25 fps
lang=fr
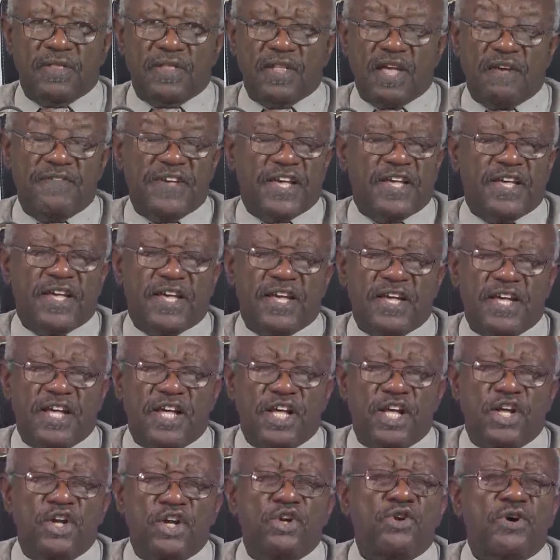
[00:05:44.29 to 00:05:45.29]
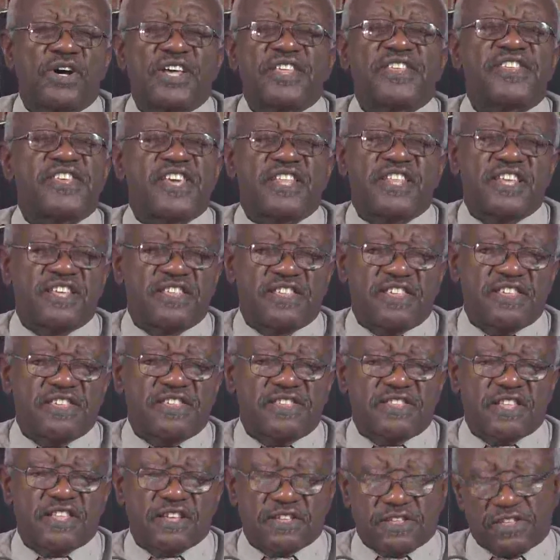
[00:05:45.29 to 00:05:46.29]
avec leur ancienne
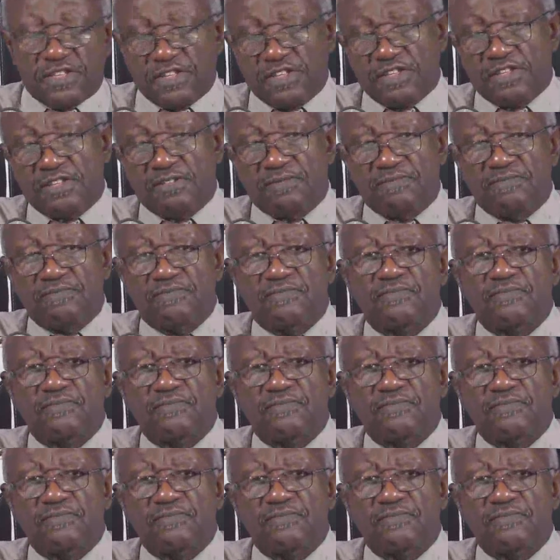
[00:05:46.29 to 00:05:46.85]
existence.